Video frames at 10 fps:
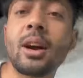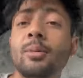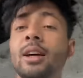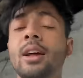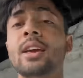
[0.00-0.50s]
पक्का
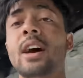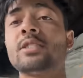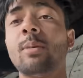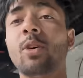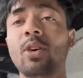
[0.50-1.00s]
बताना कि आज
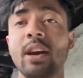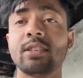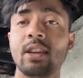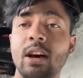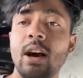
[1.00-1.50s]
का ब्लॉग
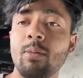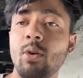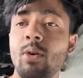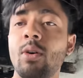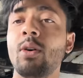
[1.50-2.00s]
कैसा लगा
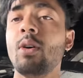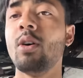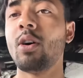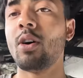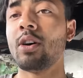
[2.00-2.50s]
आपको
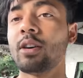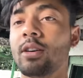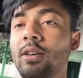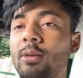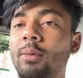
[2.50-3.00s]
और
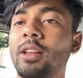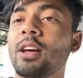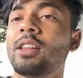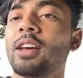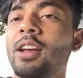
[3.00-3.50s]
मेरी
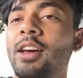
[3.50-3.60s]
दादी के लिए